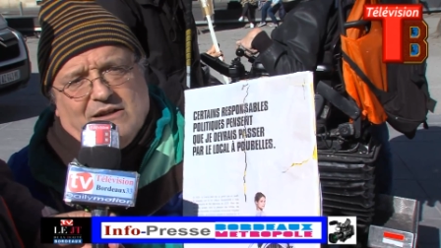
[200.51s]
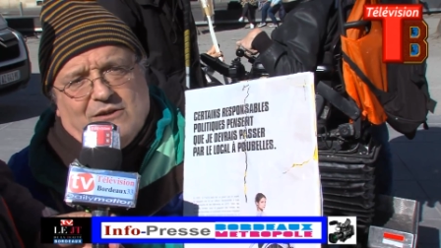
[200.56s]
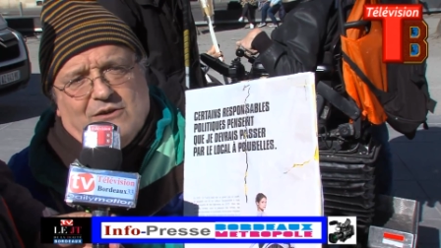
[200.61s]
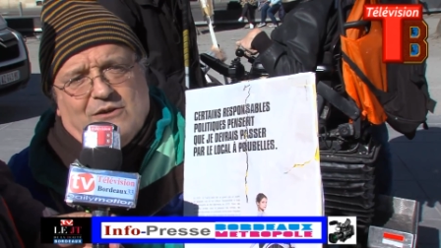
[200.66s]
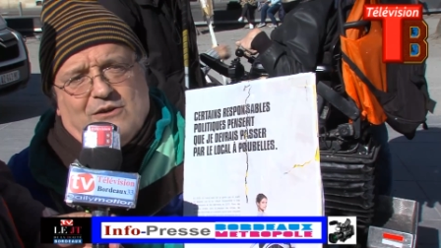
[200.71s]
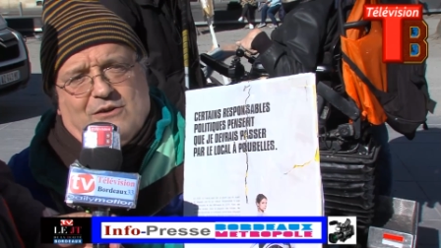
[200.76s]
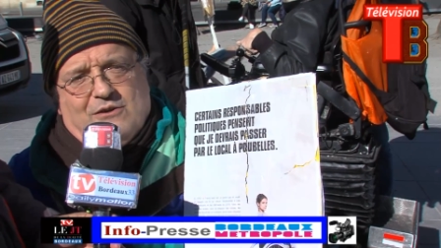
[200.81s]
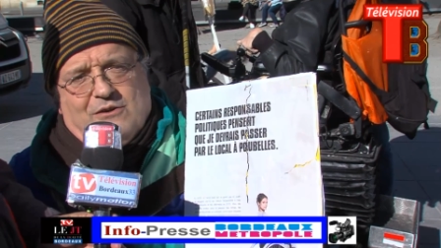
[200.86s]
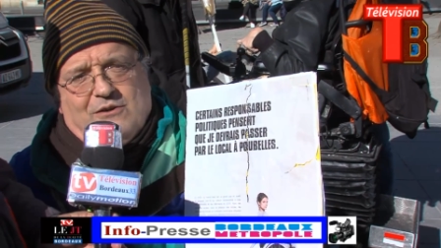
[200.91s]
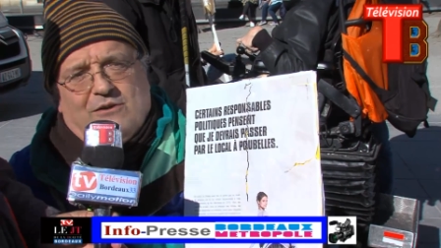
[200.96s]

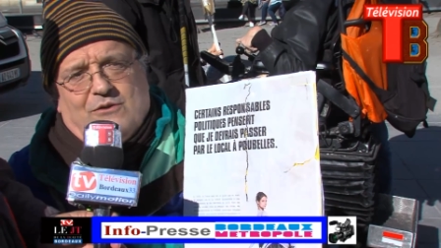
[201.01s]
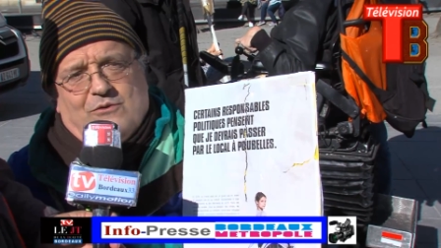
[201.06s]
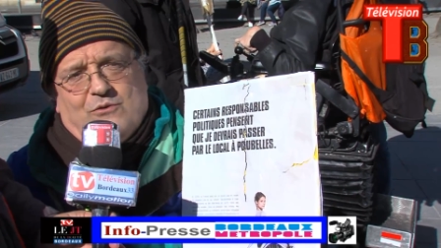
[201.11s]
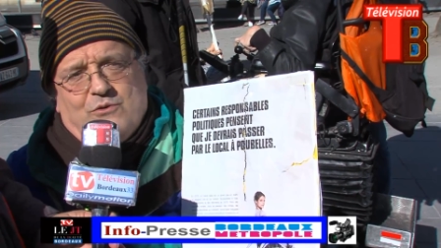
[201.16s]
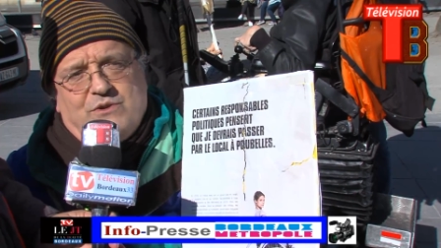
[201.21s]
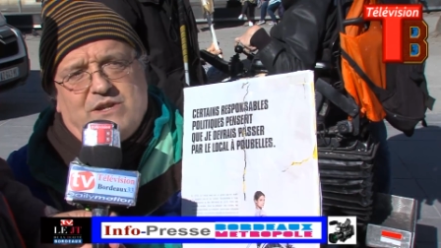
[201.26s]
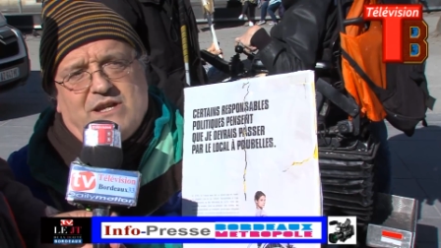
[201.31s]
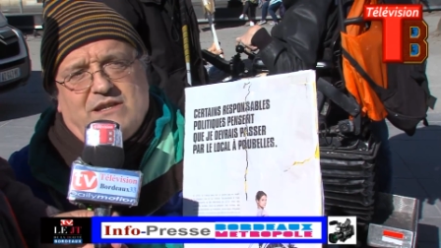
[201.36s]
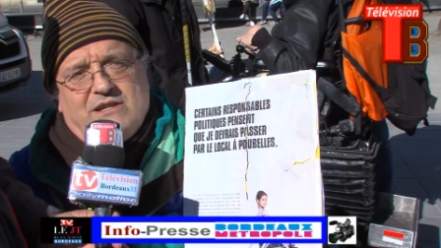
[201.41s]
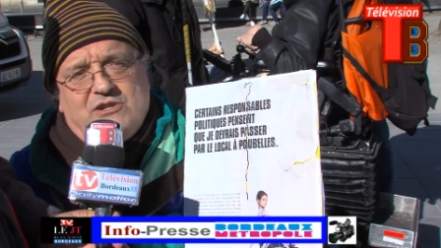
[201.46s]
euh,
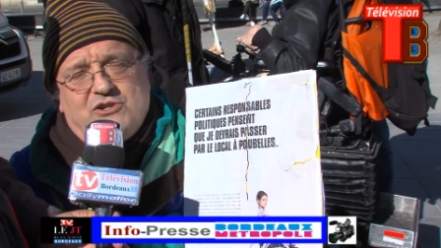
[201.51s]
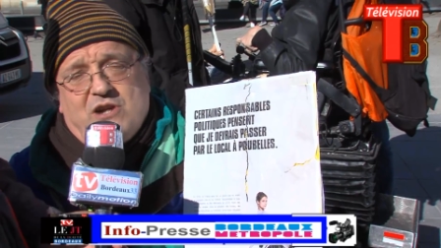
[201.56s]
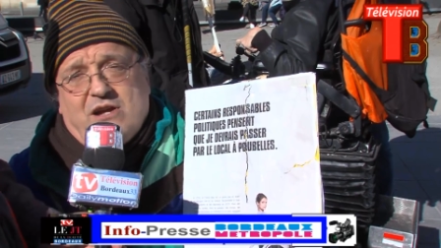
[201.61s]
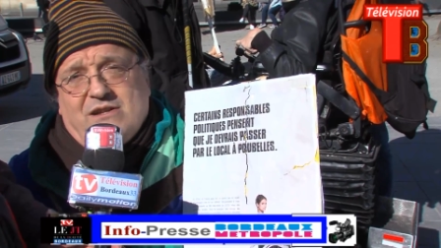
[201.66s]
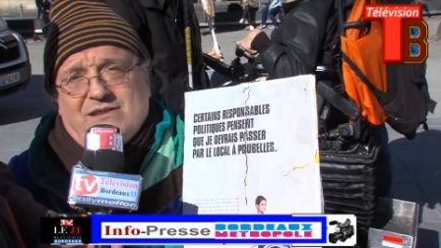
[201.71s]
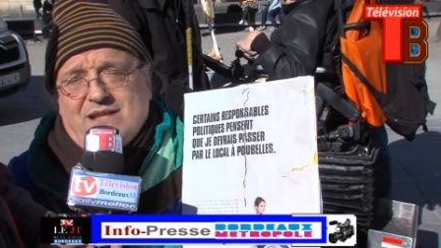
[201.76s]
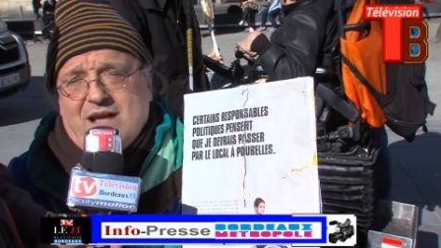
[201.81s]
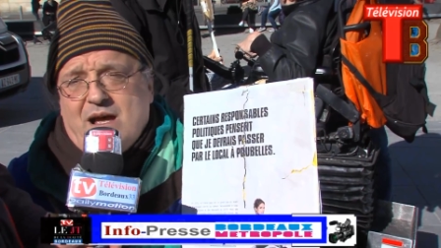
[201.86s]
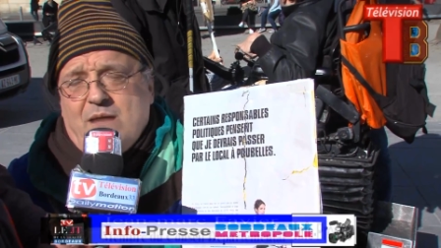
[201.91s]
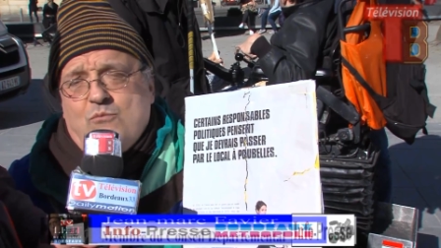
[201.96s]
on a déjà
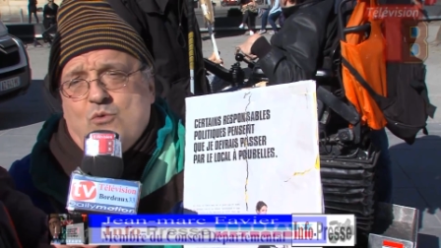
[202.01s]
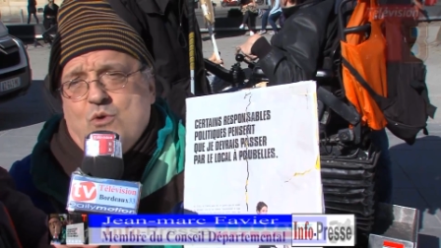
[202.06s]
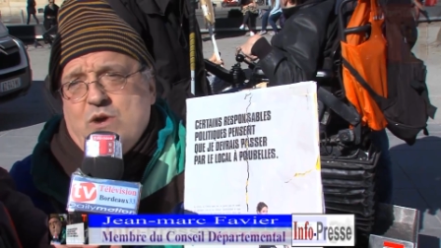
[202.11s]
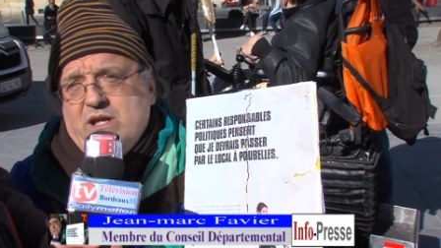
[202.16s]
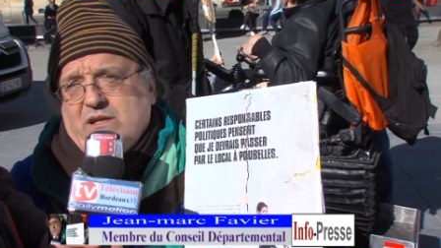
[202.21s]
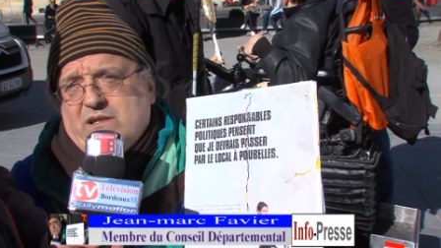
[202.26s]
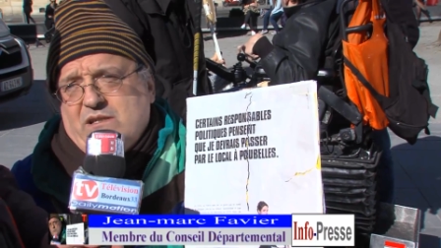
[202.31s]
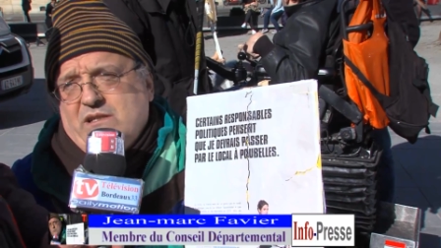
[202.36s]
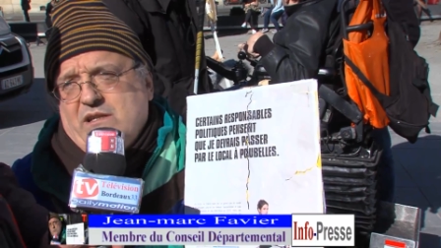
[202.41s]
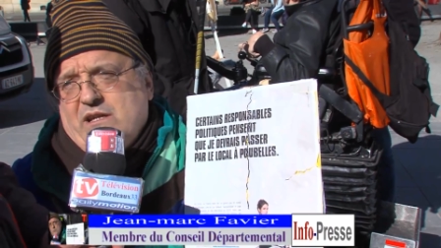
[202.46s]
un
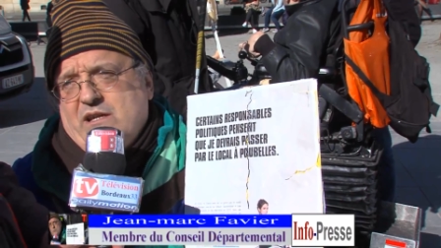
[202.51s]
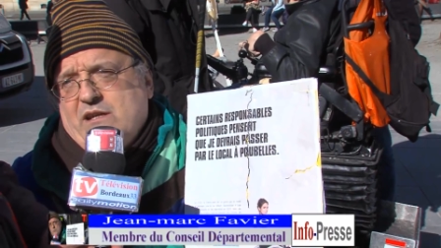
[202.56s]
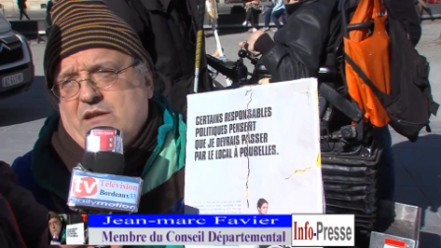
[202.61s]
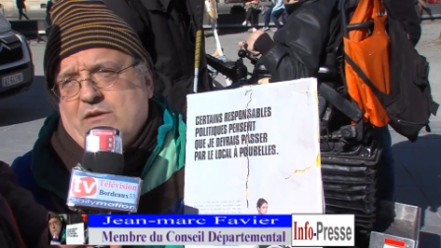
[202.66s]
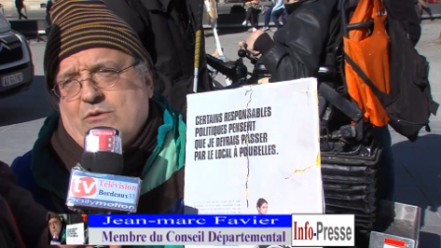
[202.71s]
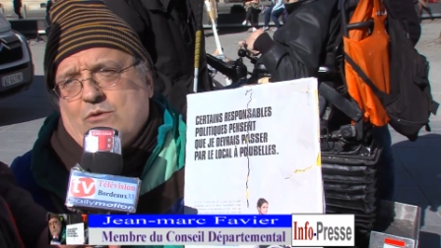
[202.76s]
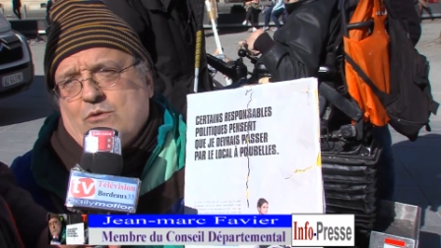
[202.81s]
tramway qui est,